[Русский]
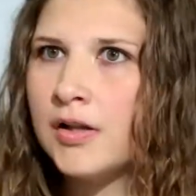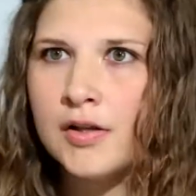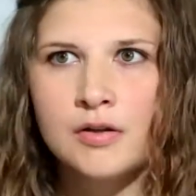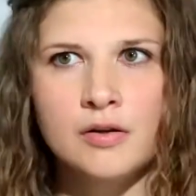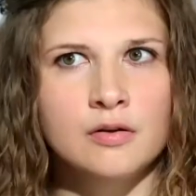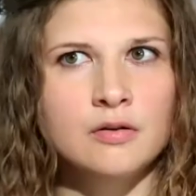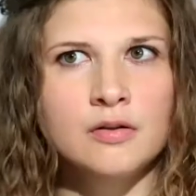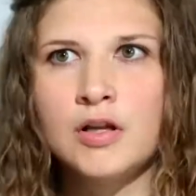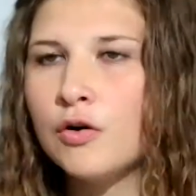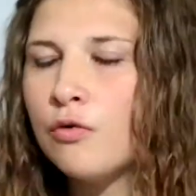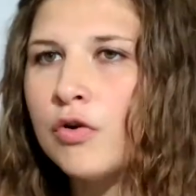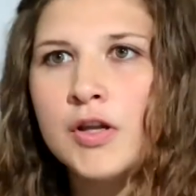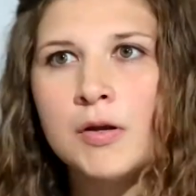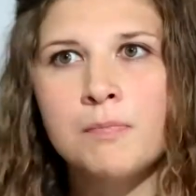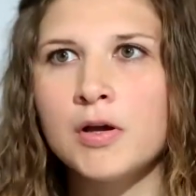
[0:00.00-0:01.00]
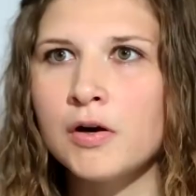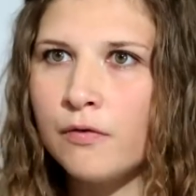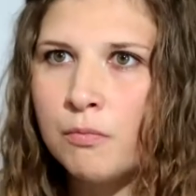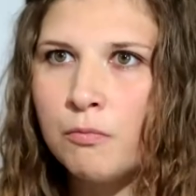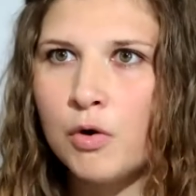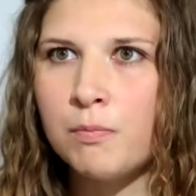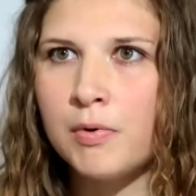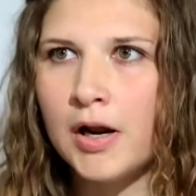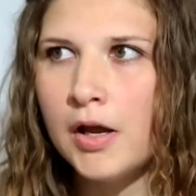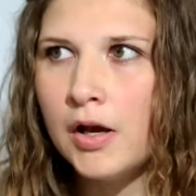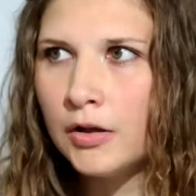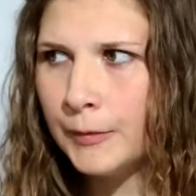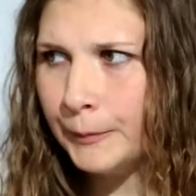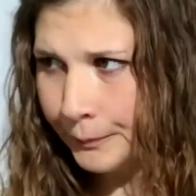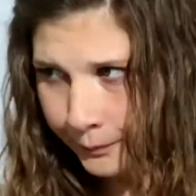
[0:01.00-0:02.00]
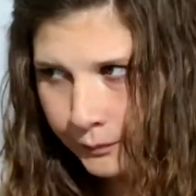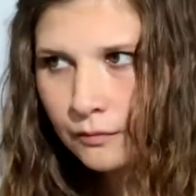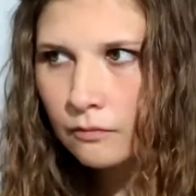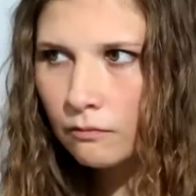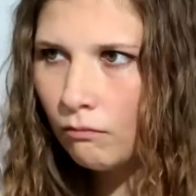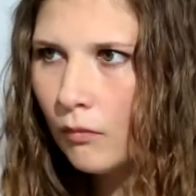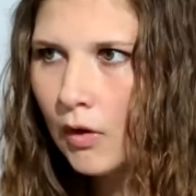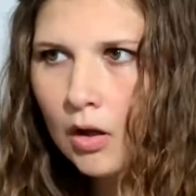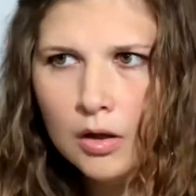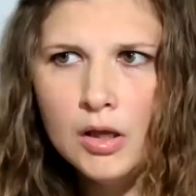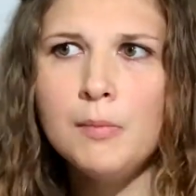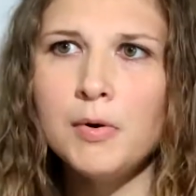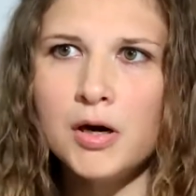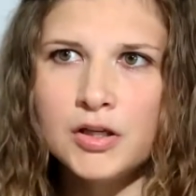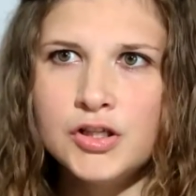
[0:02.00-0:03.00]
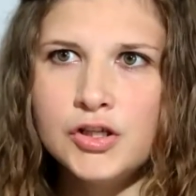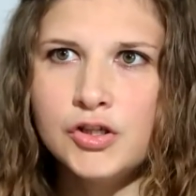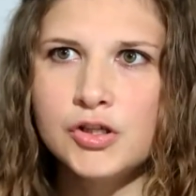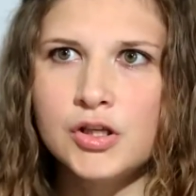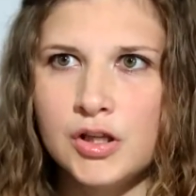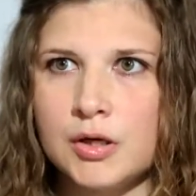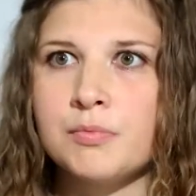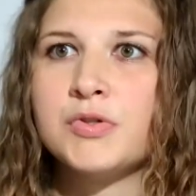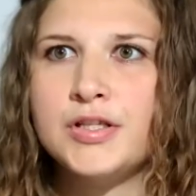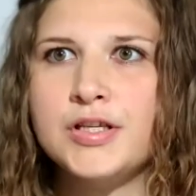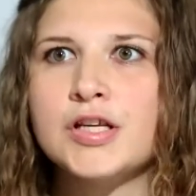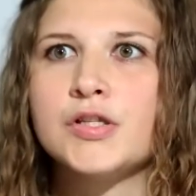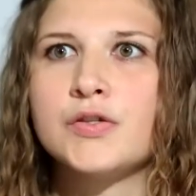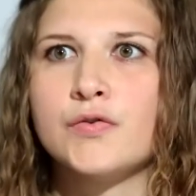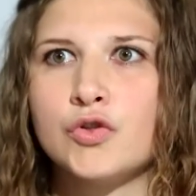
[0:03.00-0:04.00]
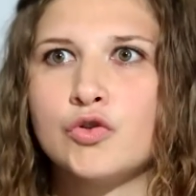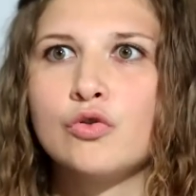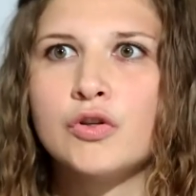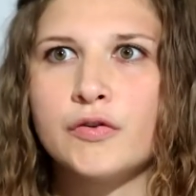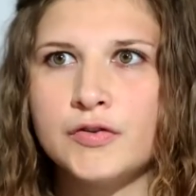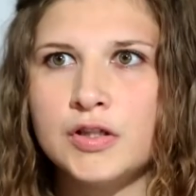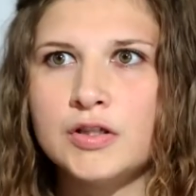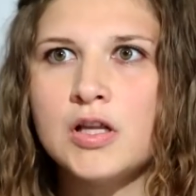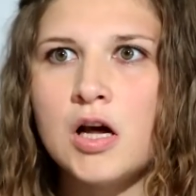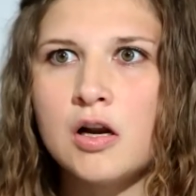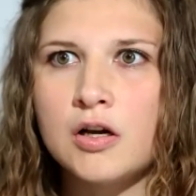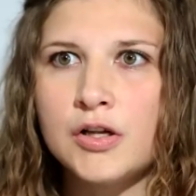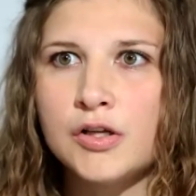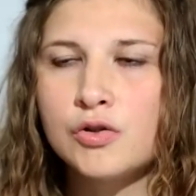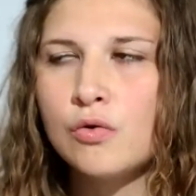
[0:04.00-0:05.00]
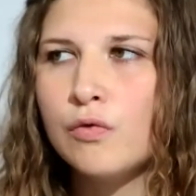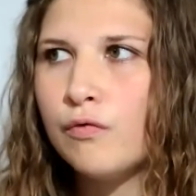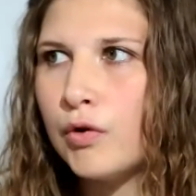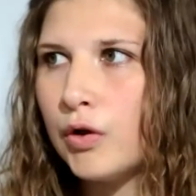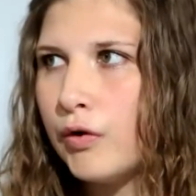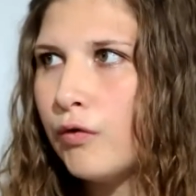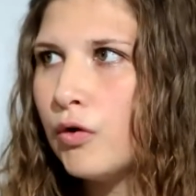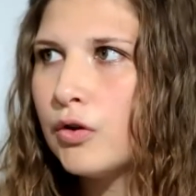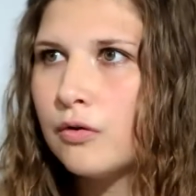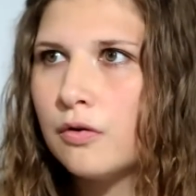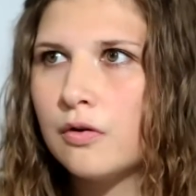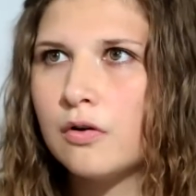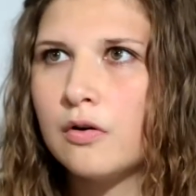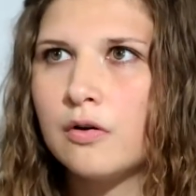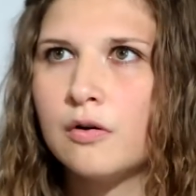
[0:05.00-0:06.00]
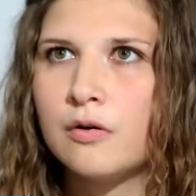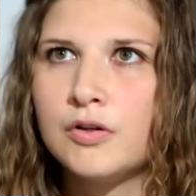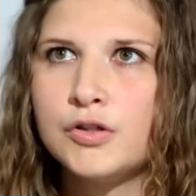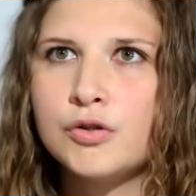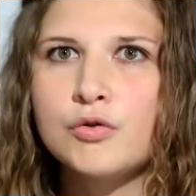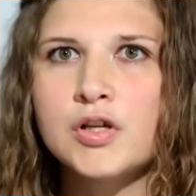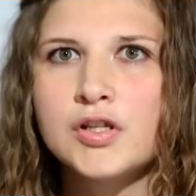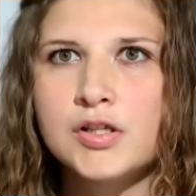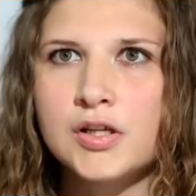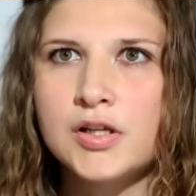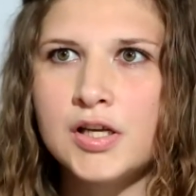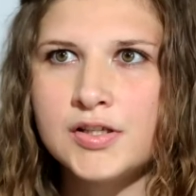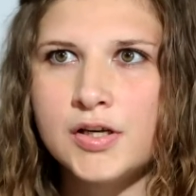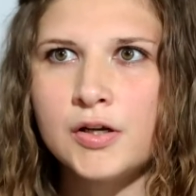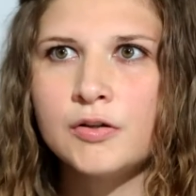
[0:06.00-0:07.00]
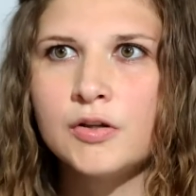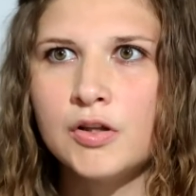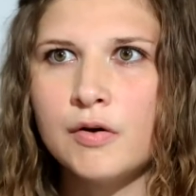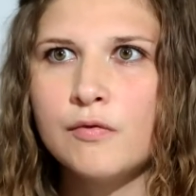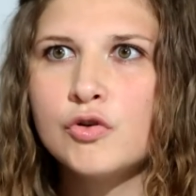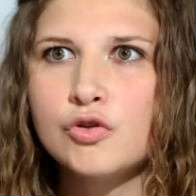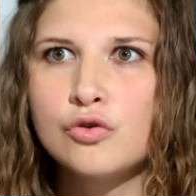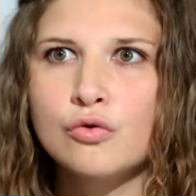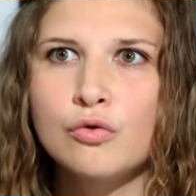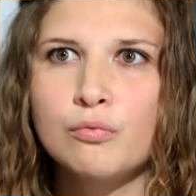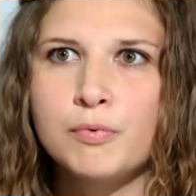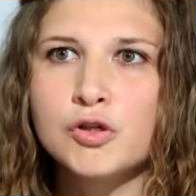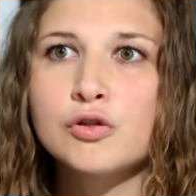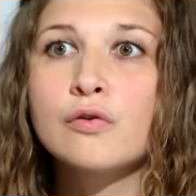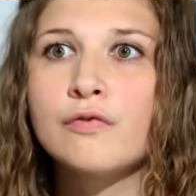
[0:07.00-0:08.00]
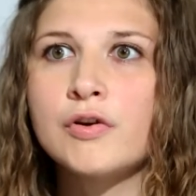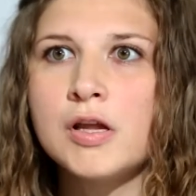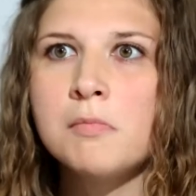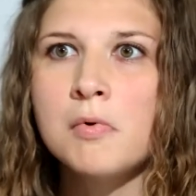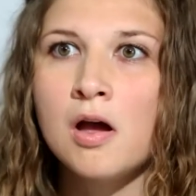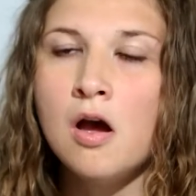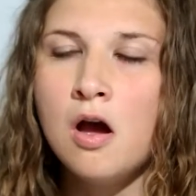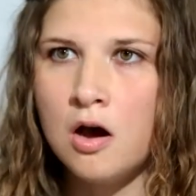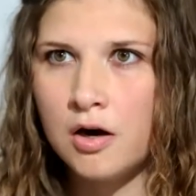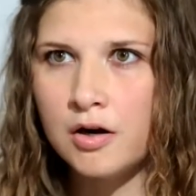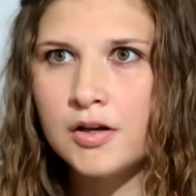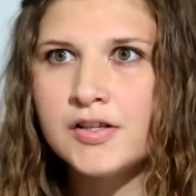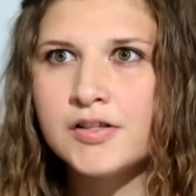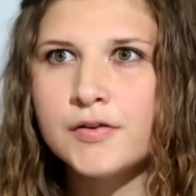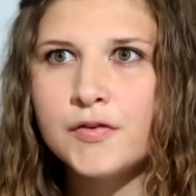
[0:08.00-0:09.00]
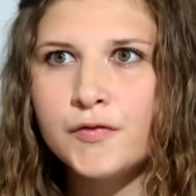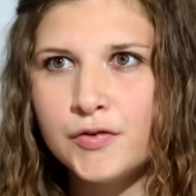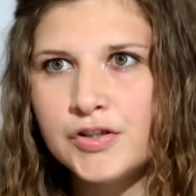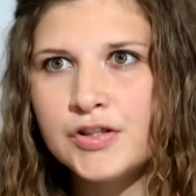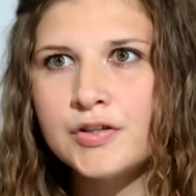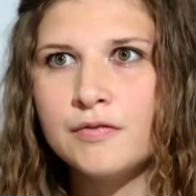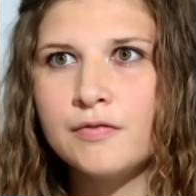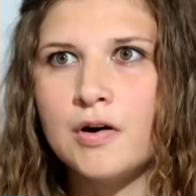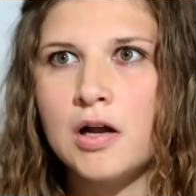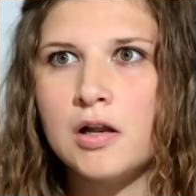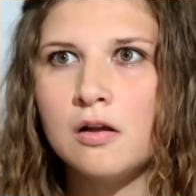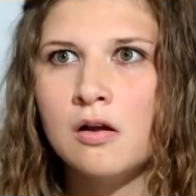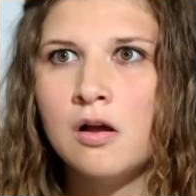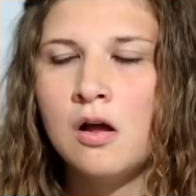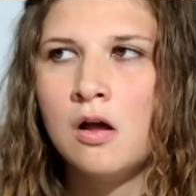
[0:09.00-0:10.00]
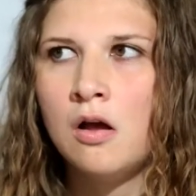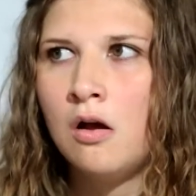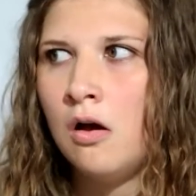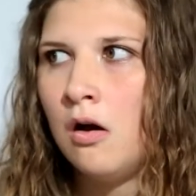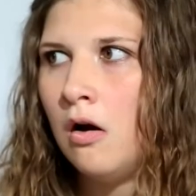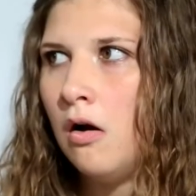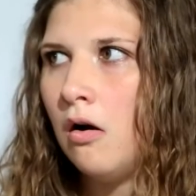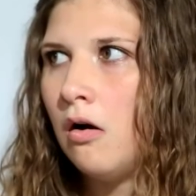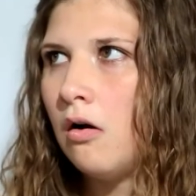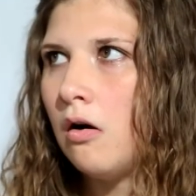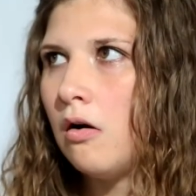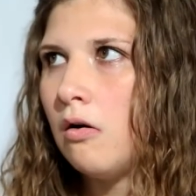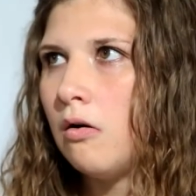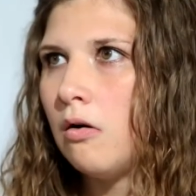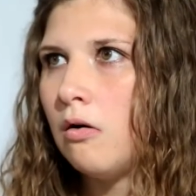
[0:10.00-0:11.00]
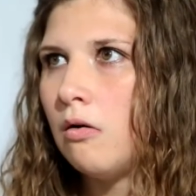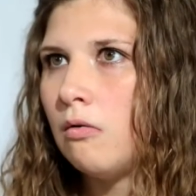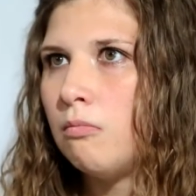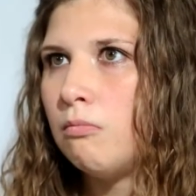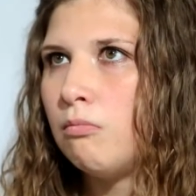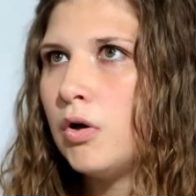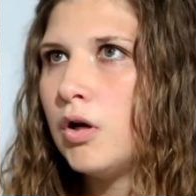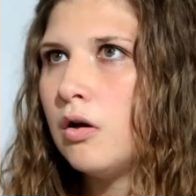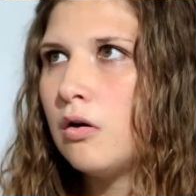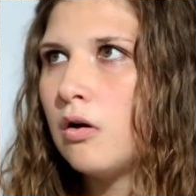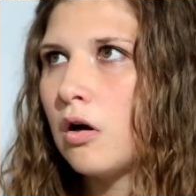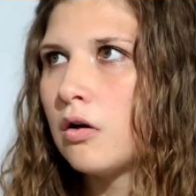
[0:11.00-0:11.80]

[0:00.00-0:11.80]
— это далеко не первый мой проект — я практически там с детства что-то всегда организовывала, и вот э, ситуация дозрела до того, что пришло время организовать фестиваль. Э, мы